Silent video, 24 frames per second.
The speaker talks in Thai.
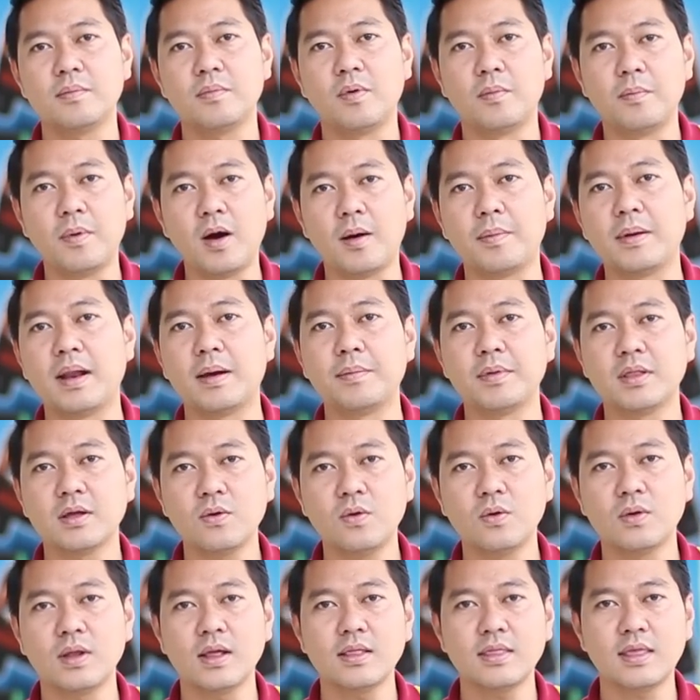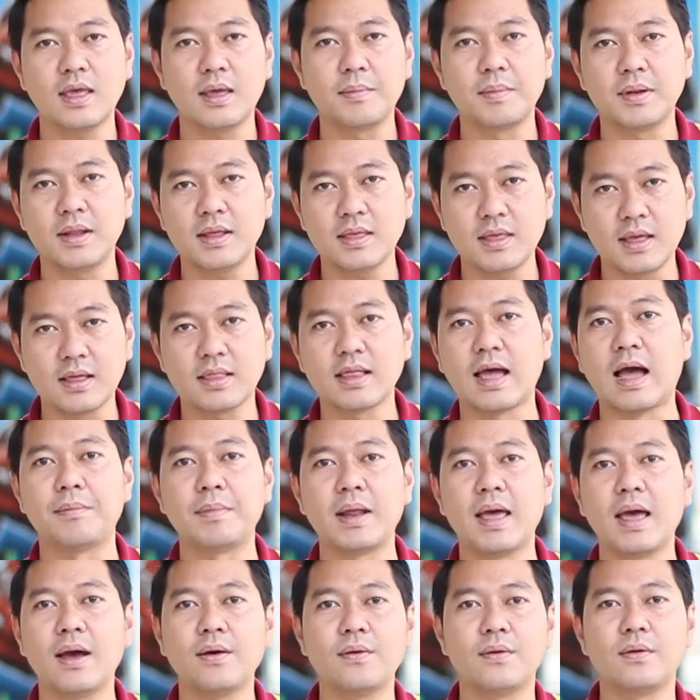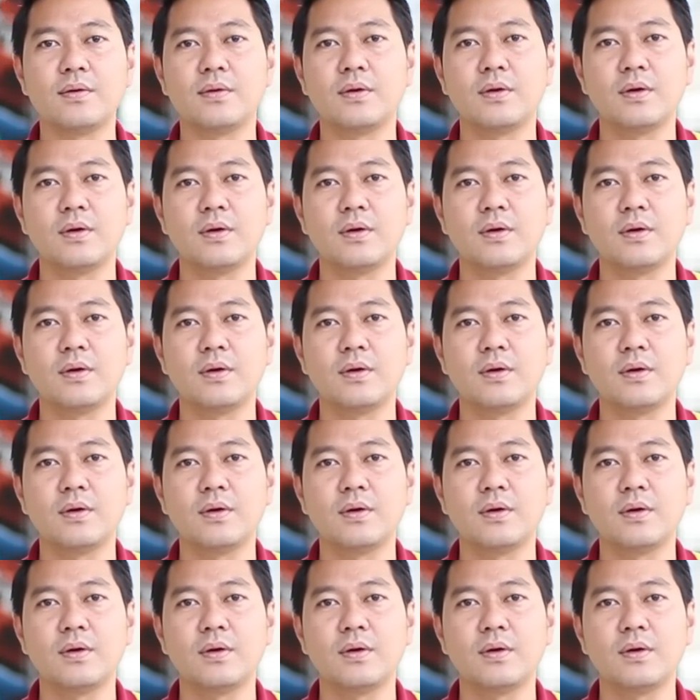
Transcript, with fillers: ผมบอกไปแล้วเมื่อสักครู่ท่านเชลมาที่เกียร์3แล้ว